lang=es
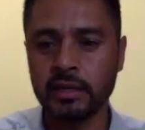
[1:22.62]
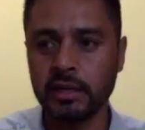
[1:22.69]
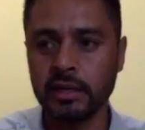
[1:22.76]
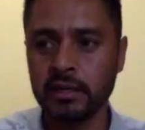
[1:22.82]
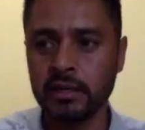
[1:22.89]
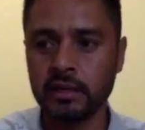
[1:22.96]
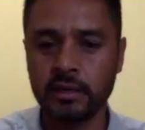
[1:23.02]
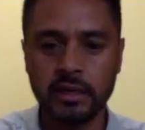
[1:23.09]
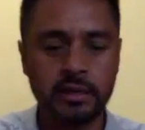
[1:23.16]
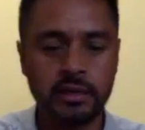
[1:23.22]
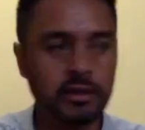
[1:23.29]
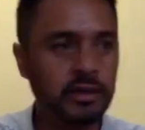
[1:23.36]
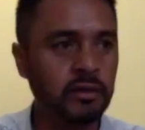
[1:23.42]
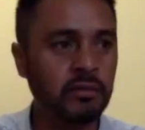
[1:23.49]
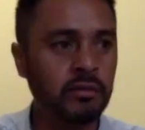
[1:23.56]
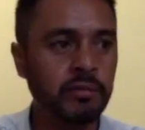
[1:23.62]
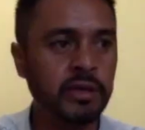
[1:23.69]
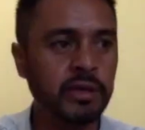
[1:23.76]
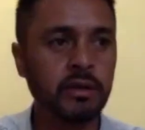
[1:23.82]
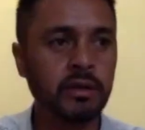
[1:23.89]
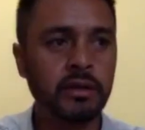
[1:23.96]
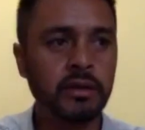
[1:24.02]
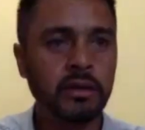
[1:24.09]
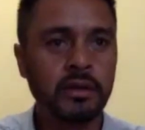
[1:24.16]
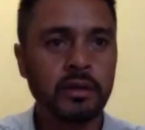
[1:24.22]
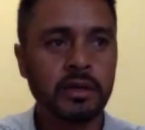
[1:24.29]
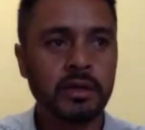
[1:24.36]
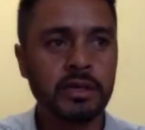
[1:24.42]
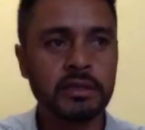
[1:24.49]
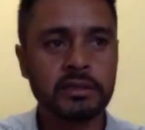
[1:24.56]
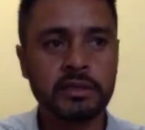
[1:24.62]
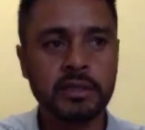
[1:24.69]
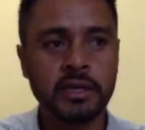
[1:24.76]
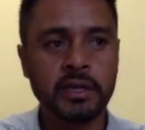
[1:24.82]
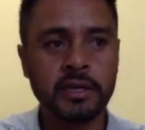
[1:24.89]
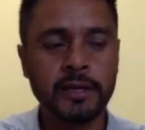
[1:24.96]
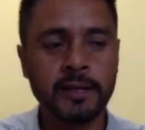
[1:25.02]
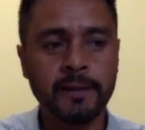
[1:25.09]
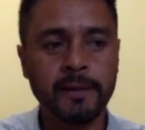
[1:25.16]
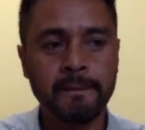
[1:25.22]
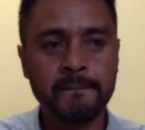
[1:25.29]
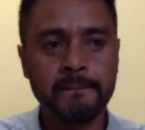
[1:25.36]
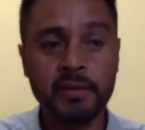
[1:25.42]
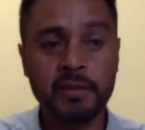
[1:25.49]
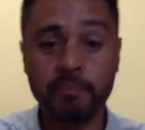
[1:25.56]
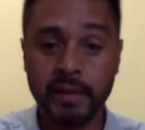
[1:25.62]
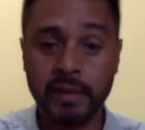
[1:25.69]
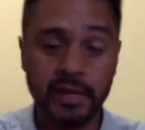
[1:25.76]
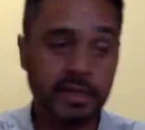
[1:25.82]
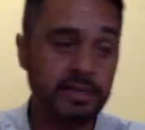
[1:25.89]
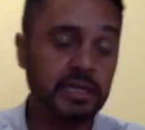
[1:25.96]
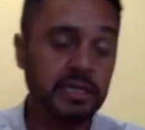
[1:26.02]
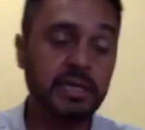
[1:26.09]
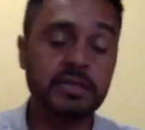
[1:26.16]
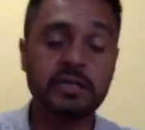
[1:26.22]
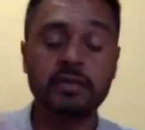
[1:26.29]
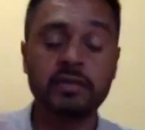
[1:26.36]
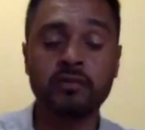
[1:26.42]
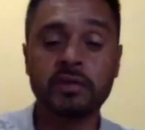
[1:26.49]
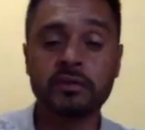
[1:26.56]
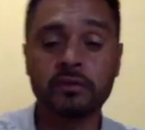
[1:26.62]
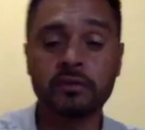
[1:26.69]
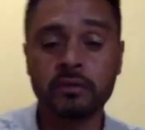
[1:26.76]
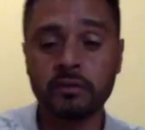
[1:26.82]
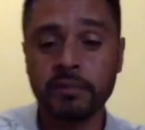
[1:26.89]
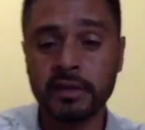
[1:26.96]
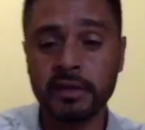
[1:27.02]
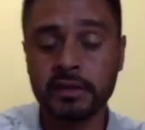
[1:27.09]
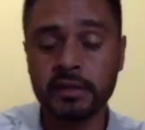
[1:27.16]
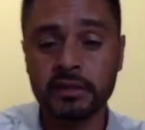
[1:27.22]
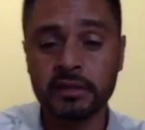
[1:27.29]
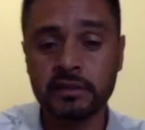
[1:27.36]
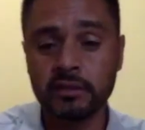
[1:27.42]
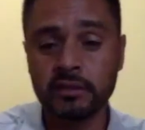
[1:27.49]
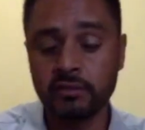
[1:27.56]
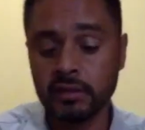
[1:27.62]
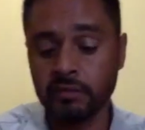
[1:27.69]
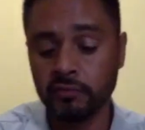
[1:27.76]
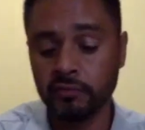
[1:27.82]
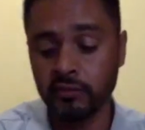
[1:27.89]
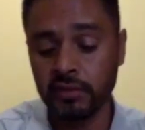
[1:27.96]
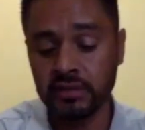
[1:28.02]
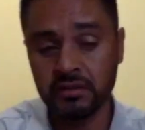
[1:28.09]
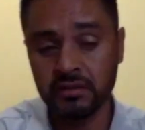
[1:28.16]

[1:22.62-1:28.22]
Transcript: y de gran renombre. Este, para que siga siendo eso, ¿no? Para que sigan siendo campeones.